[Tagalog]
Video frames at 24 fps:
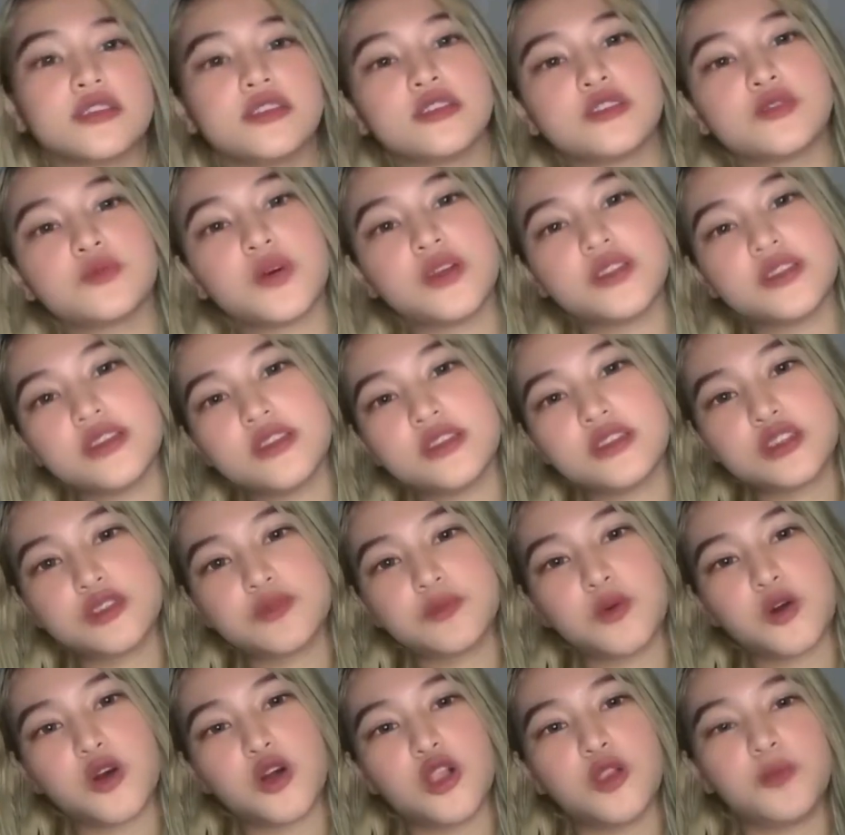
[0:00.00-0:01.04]
this one in
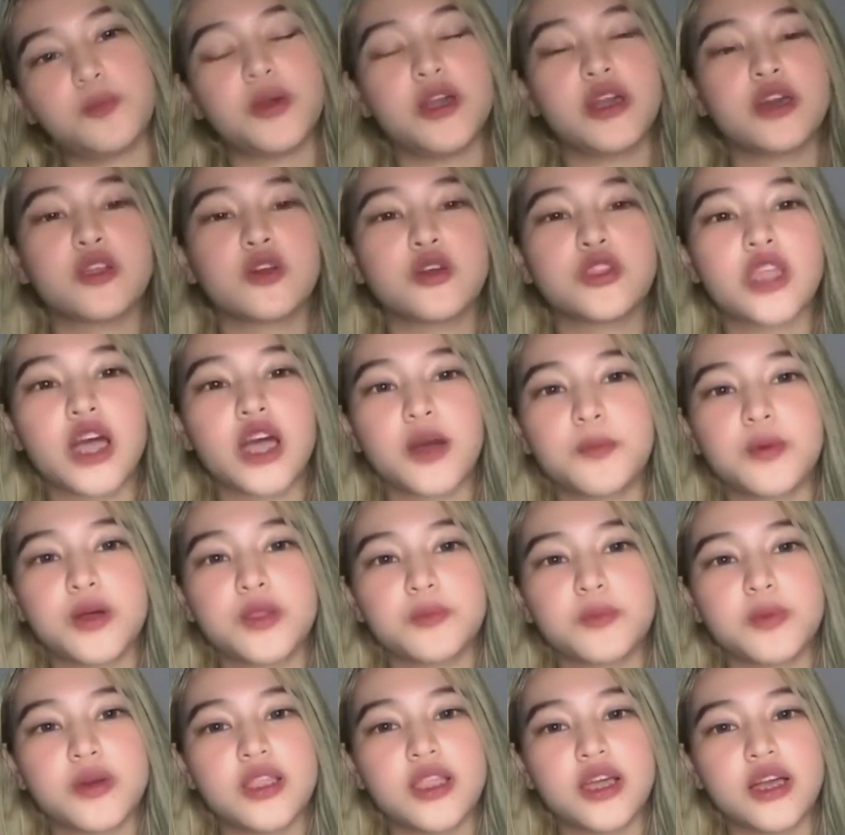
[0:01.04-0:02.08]
small, pero
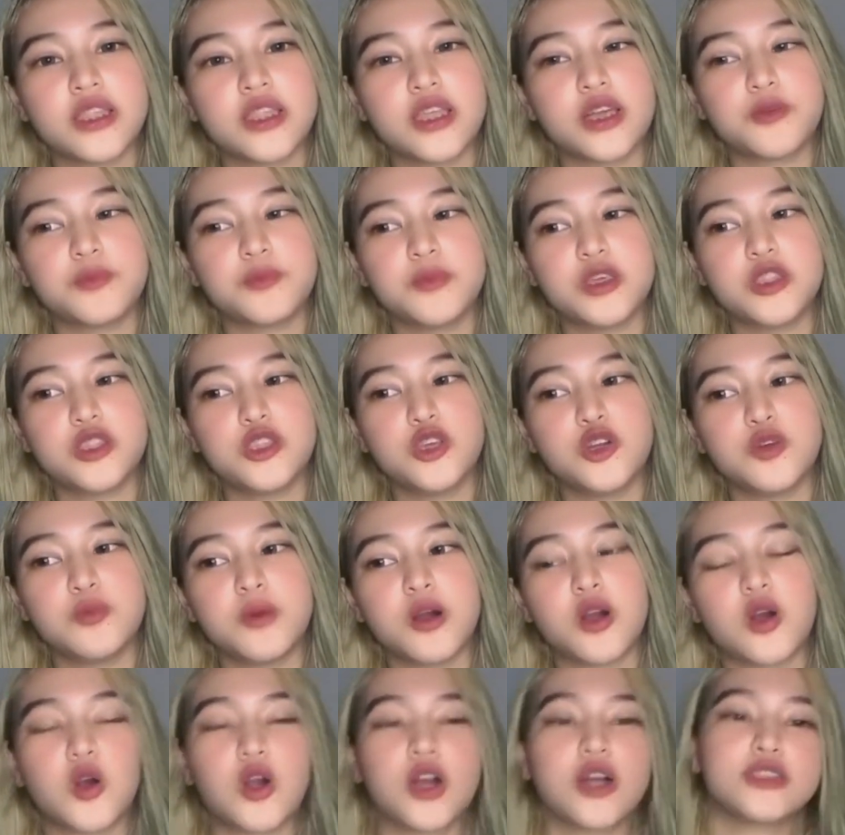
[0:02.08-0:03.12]
dapat pala nag-medium
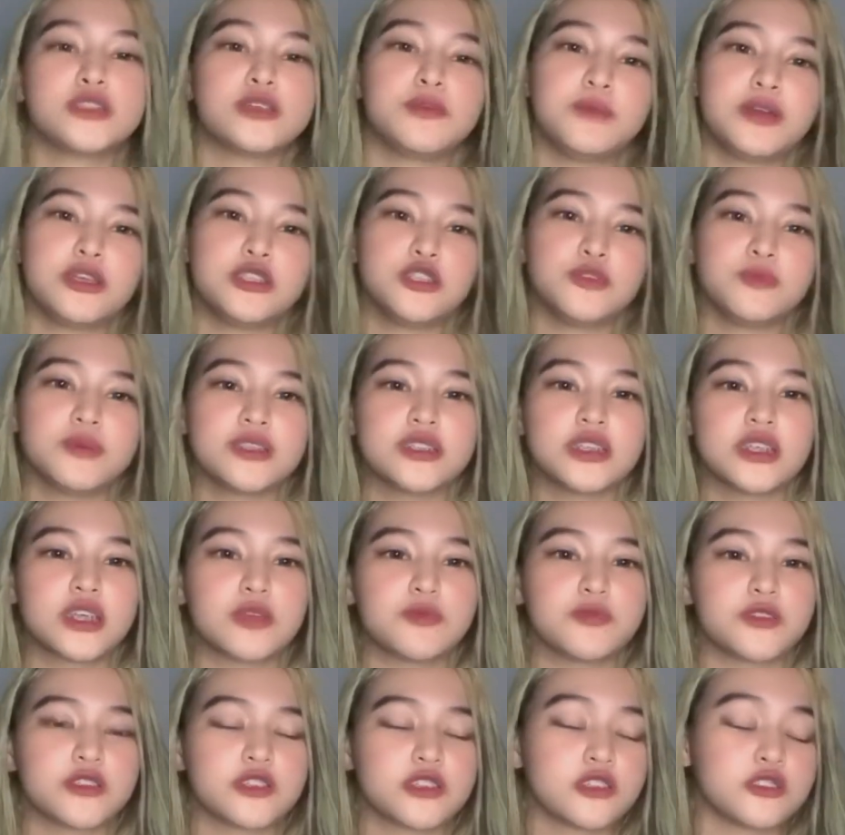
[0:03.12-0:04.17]
ako kasi medyo
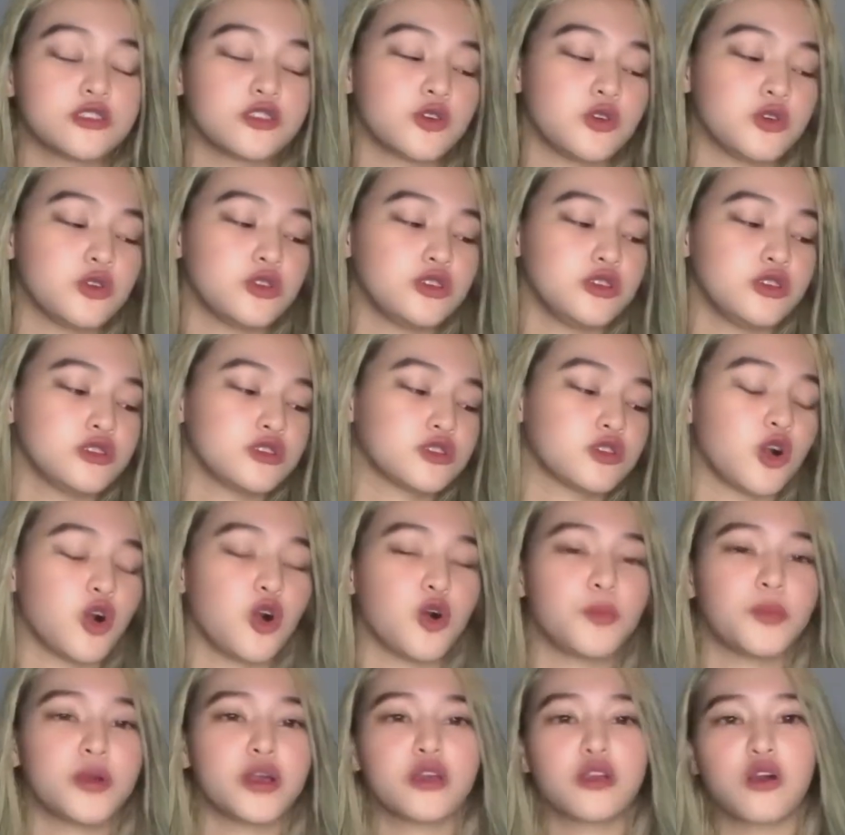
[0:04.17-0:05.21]
masikip siya sa shoulders
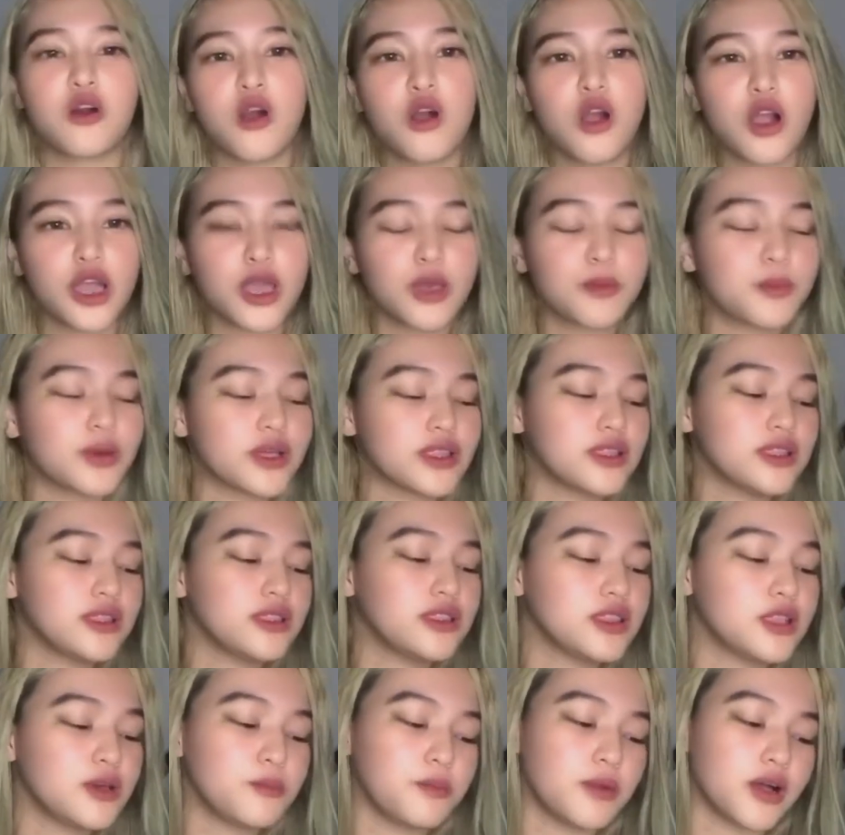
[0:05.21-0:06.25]
ko. Pero okay pa
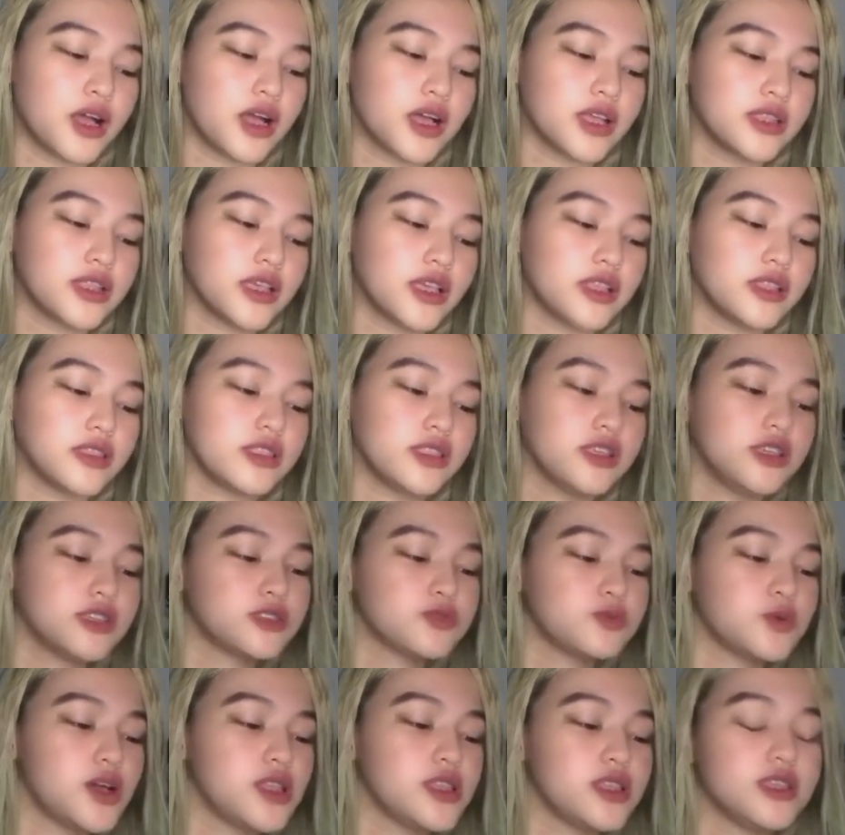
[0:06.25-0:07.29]
din naman, and
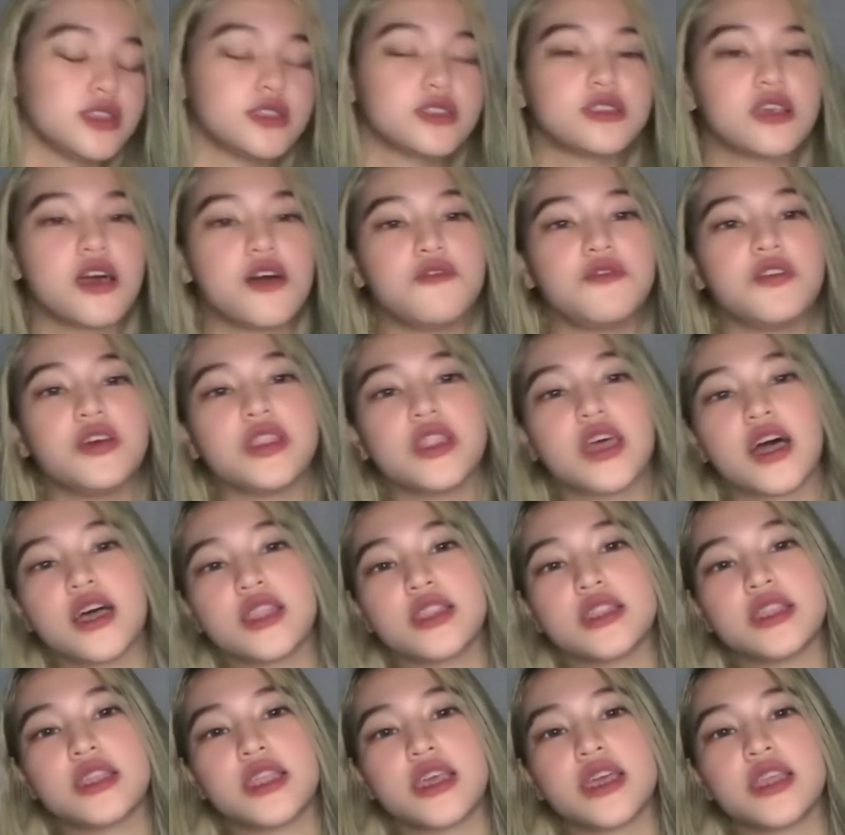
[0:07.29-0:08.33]
this one is
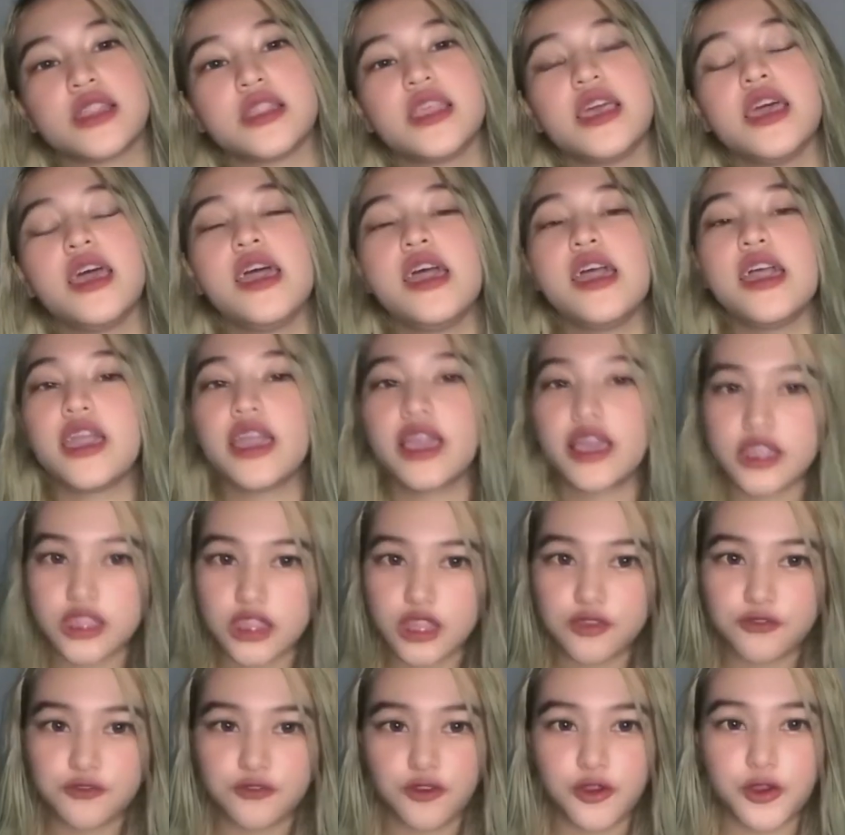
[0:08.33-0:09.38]
784
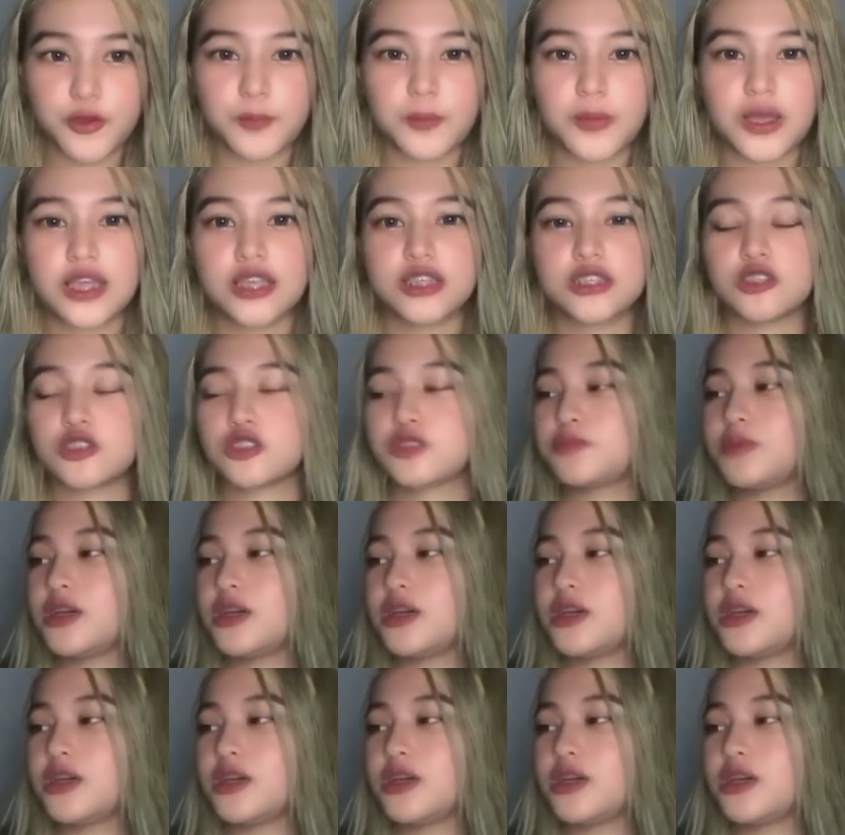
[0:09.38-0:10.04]
pesos.